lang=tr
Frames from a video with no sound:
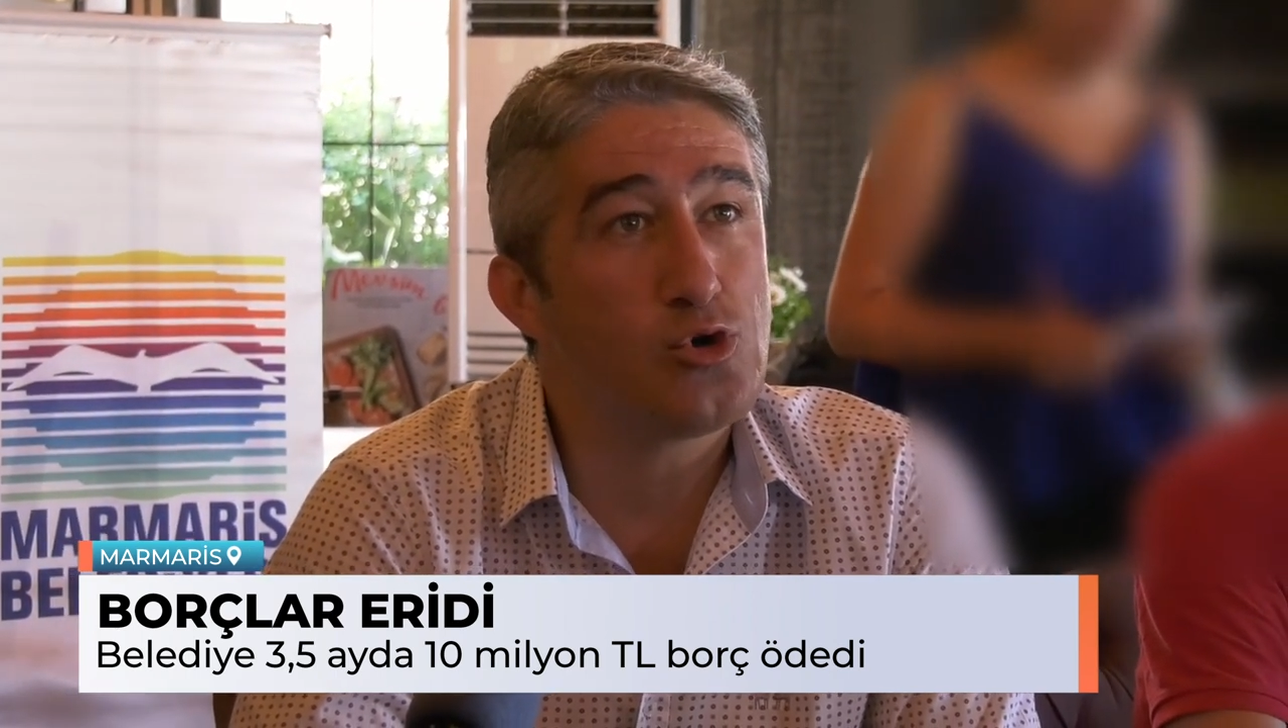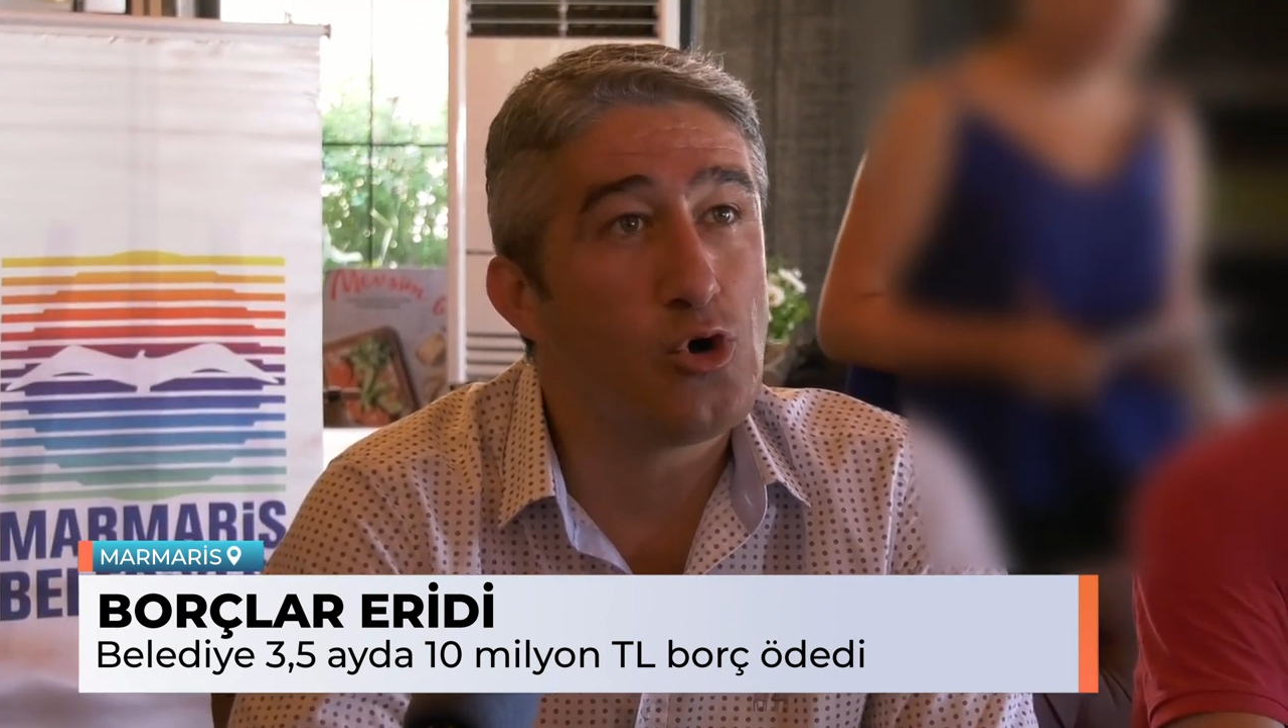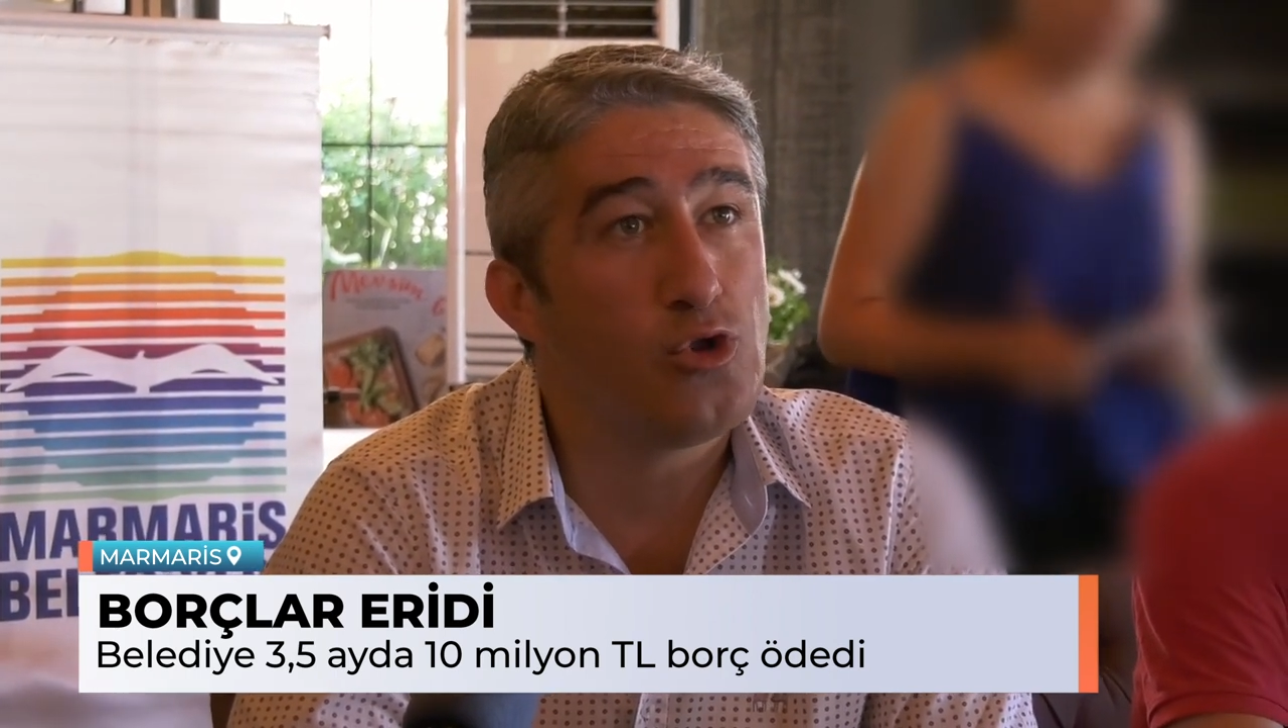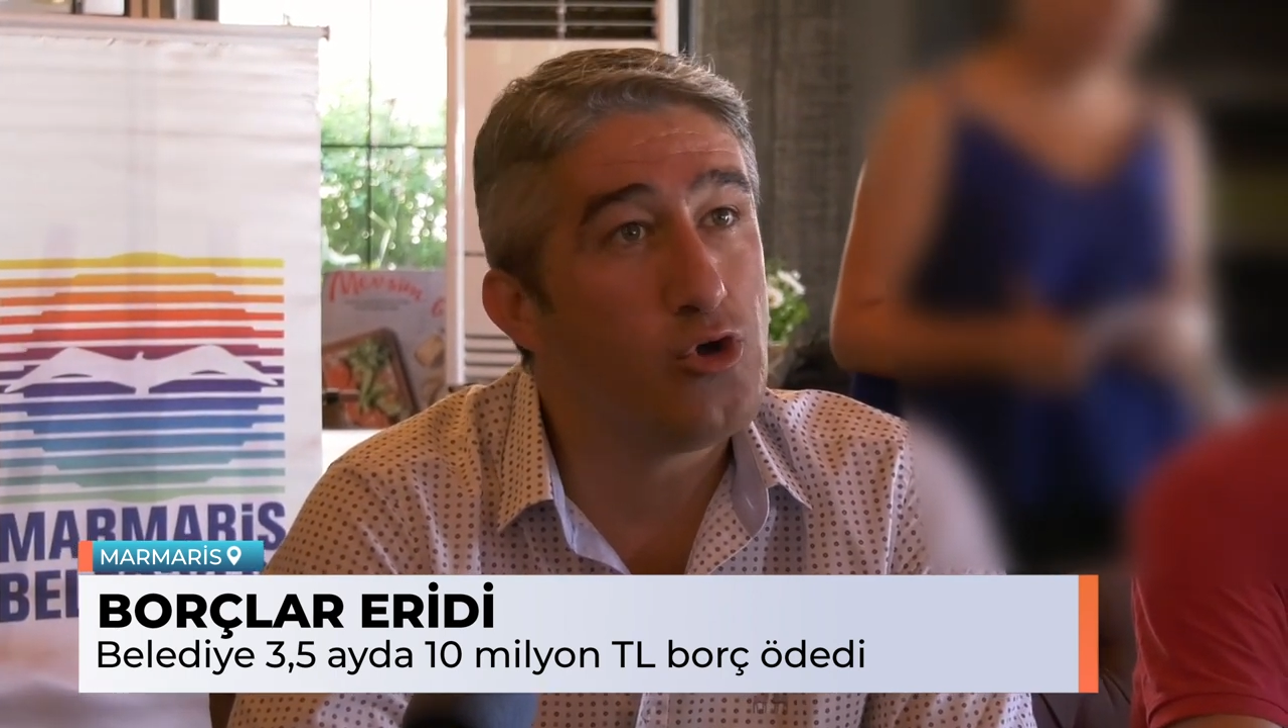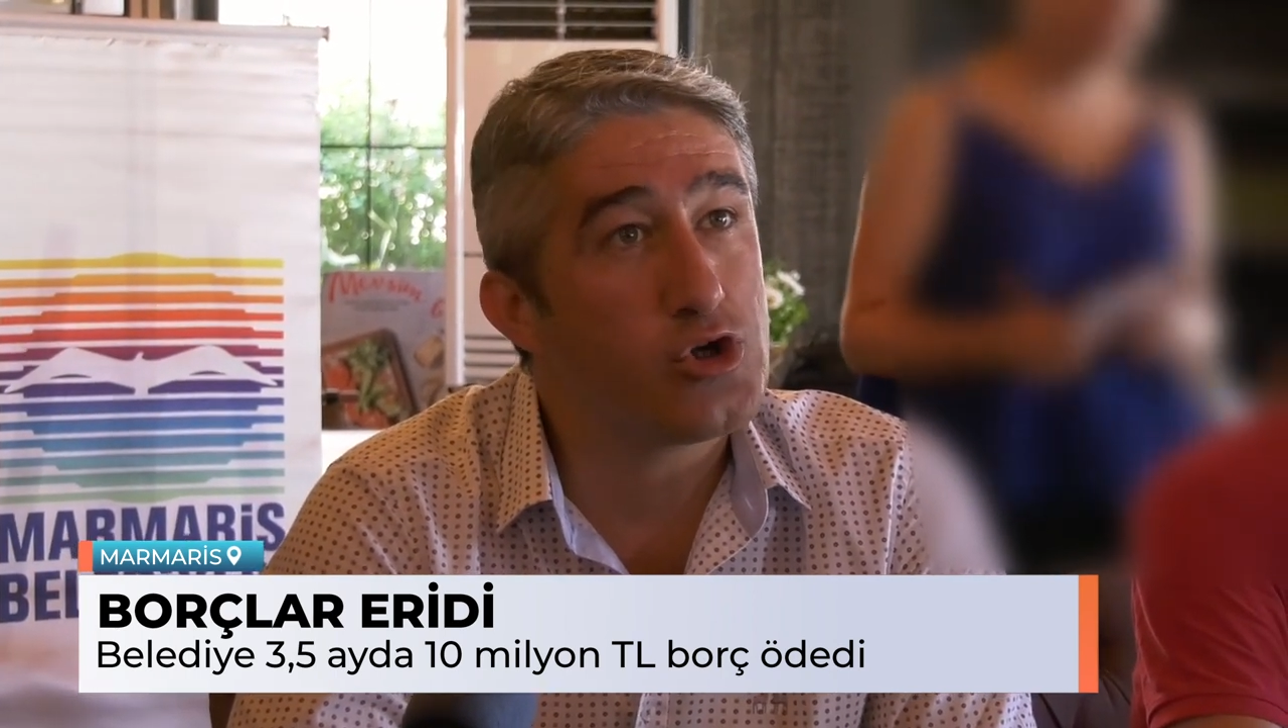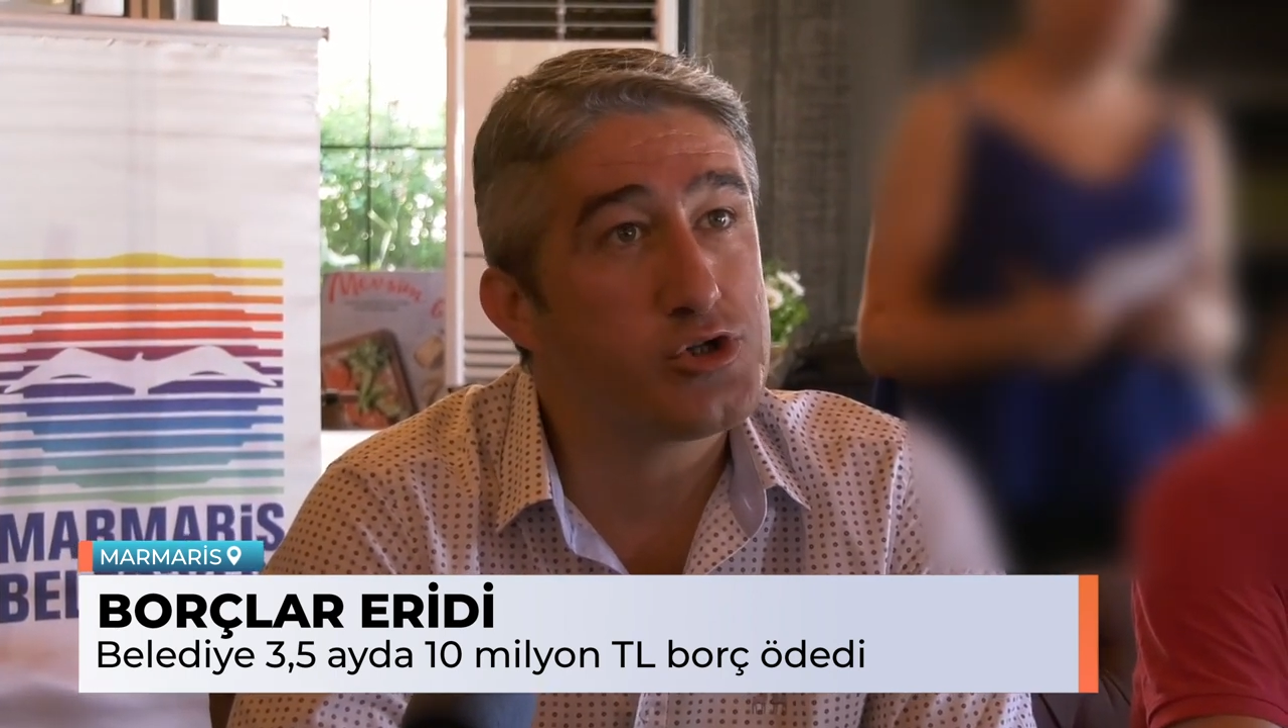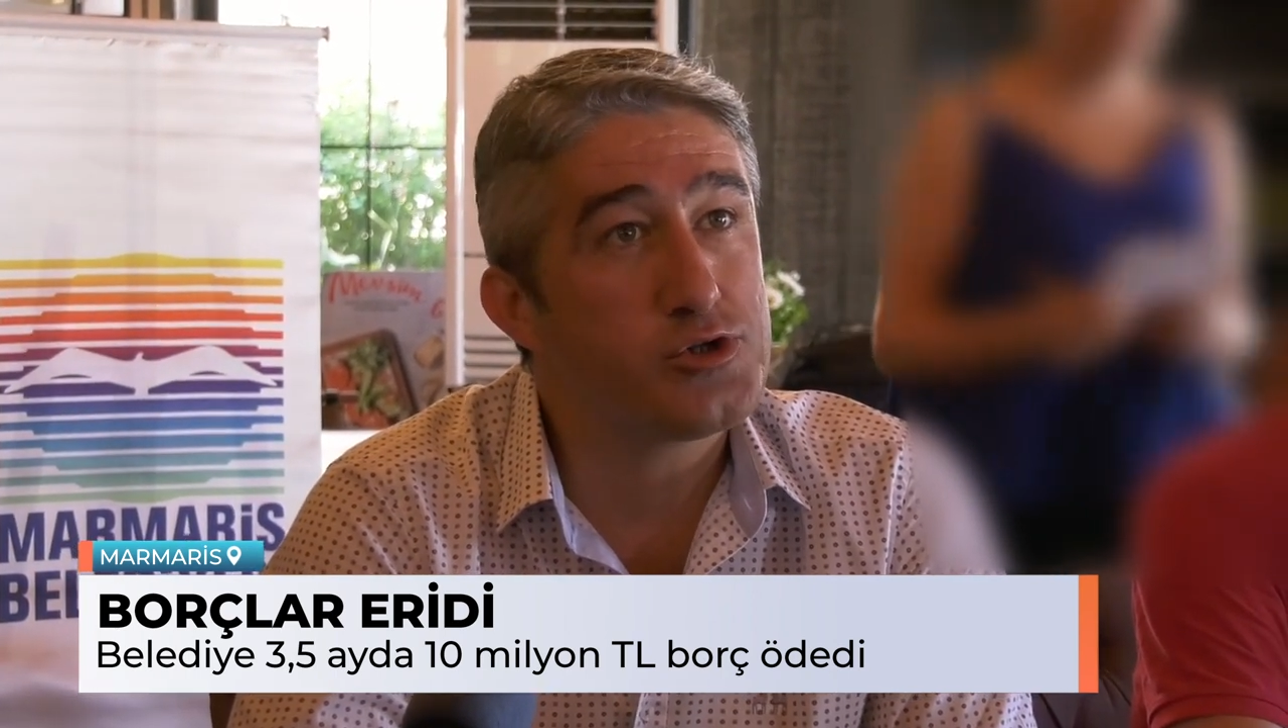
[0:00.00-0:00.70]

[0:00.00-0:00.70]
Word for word: 14